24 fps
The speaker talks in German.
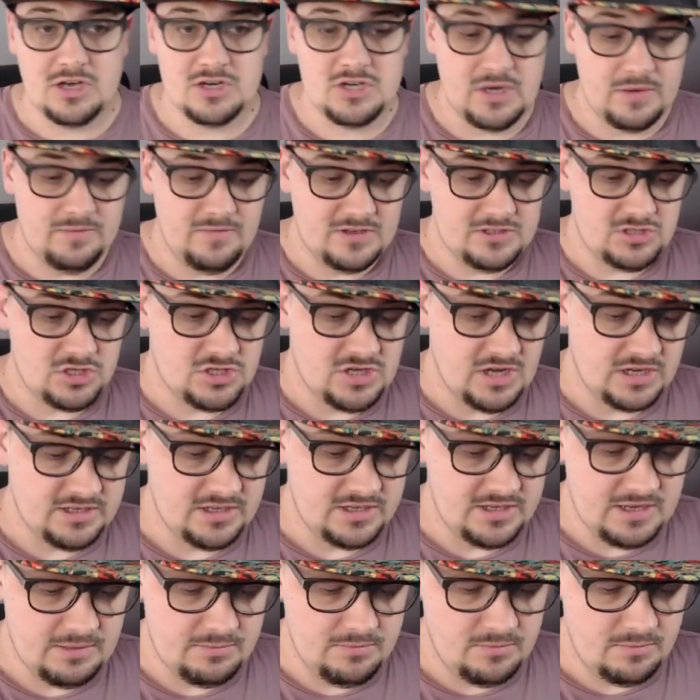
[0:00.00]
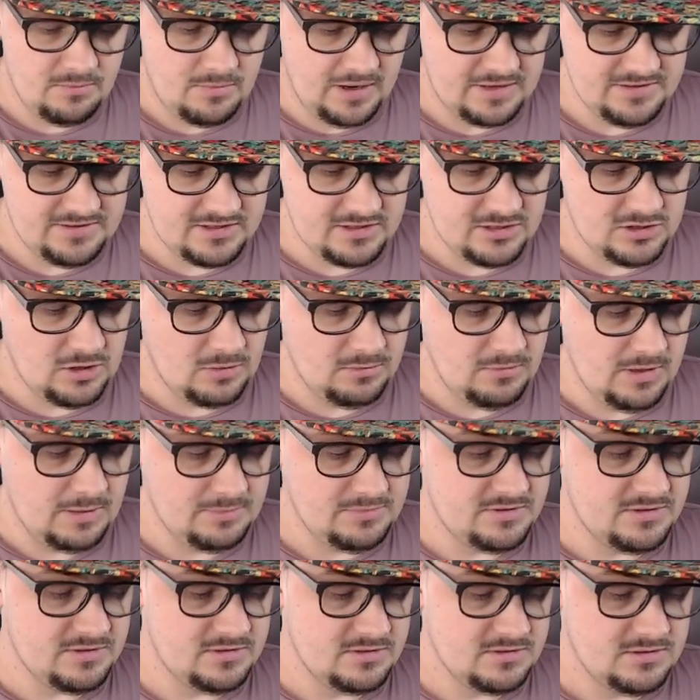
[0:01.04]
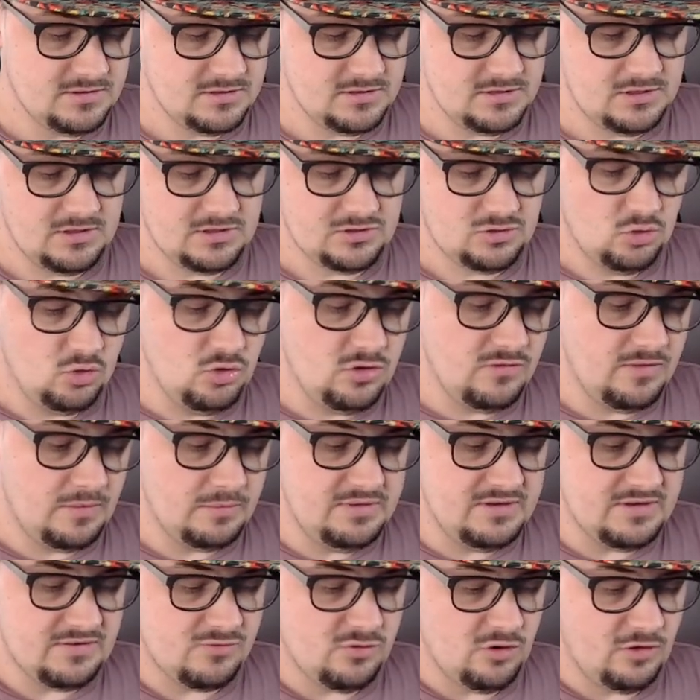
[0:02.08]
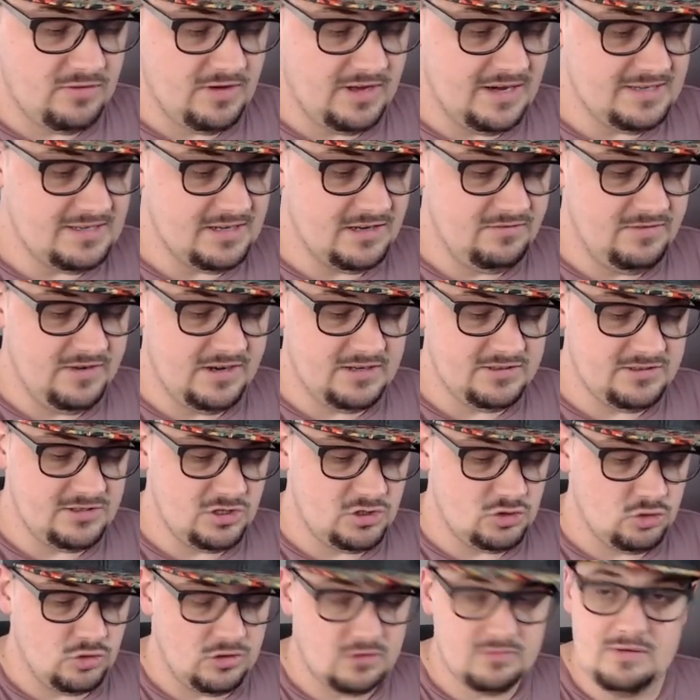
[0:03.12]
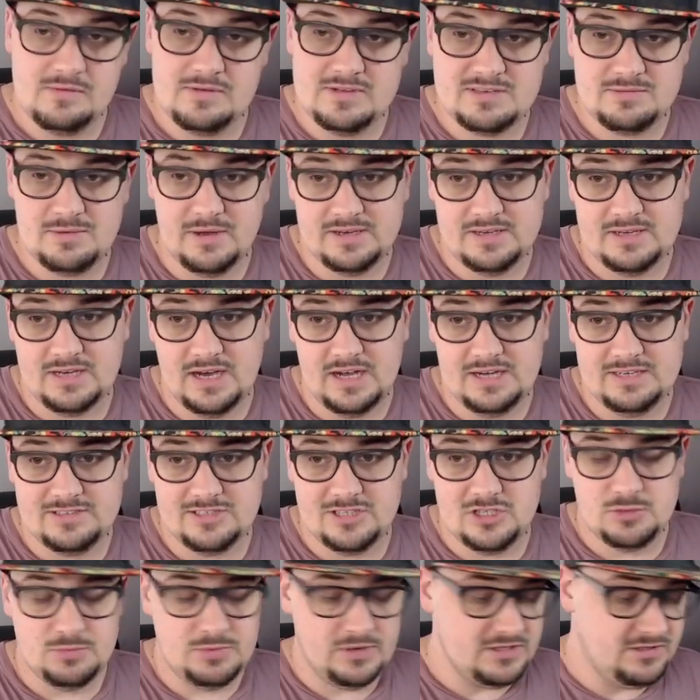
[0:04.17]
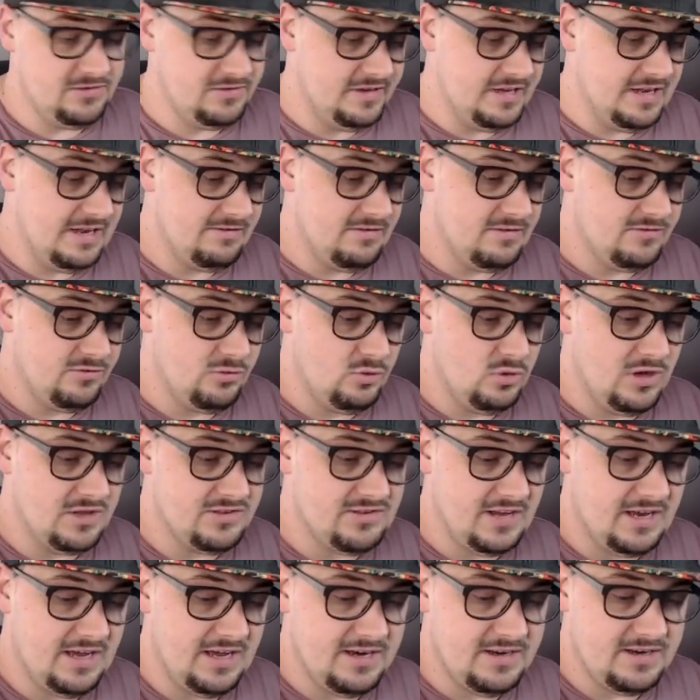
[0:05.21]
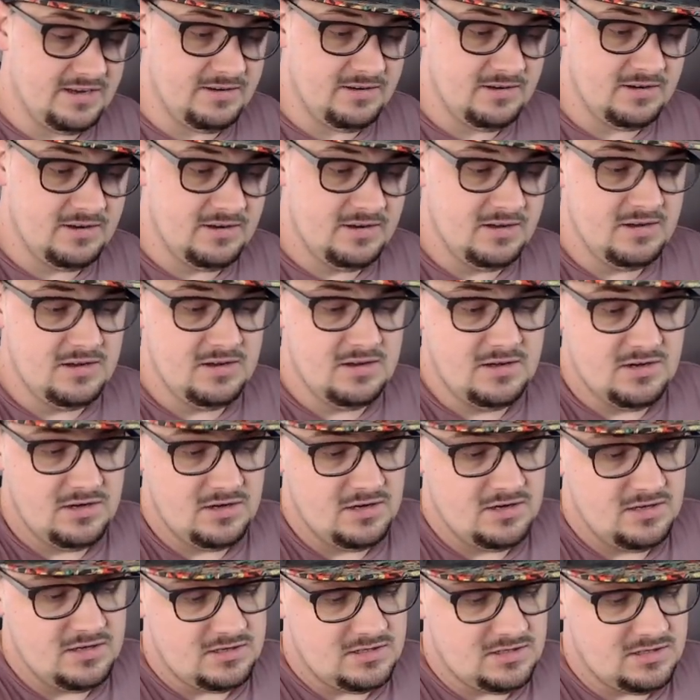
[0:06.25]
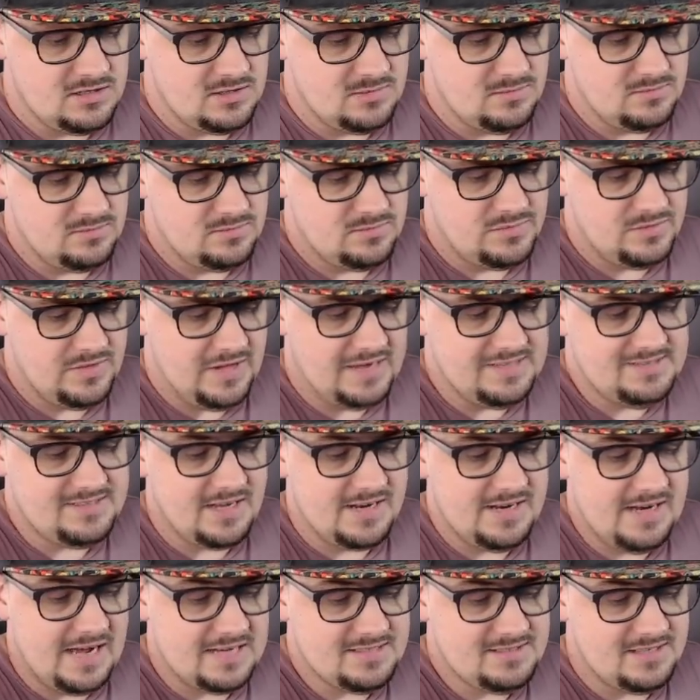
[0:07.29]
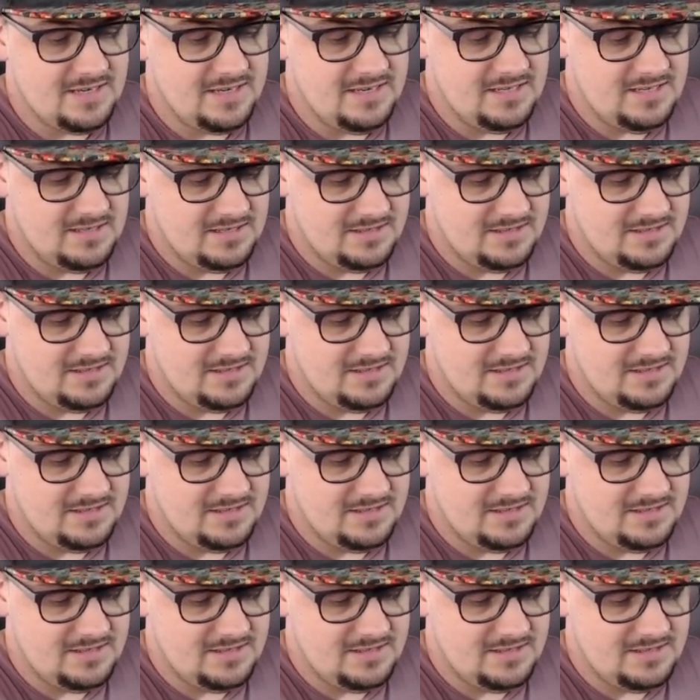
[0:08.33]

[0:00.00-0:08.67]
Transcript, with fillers: schreiben, welchen Starter ihr am meisten genommen habt. Äh, das Coole beim Bisa Floor war halt, entwickelt sich schon auf Level 32, sprich vier Level früher als alle anderen. Ähm, einziger Nachteil,